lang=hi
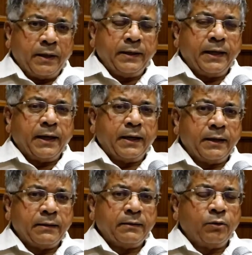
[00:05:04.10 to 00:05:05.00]
गया है
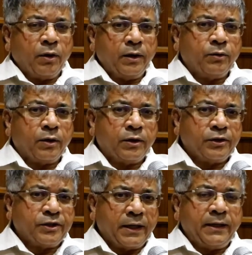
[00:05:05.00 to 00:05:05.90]
लॉ एंड ऑर्डर
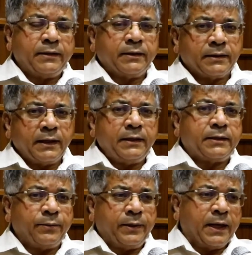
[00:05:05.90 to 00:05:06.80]
चल नहीं सकता ये
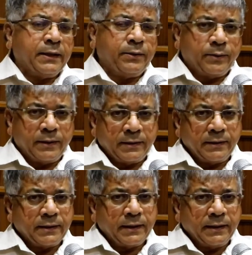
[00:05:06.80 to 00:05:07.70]
संविधान की वजह से
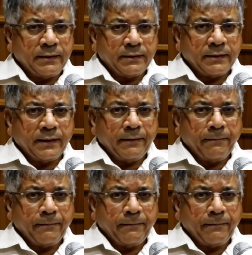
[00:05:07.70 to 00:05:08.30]
चल नहीं सकता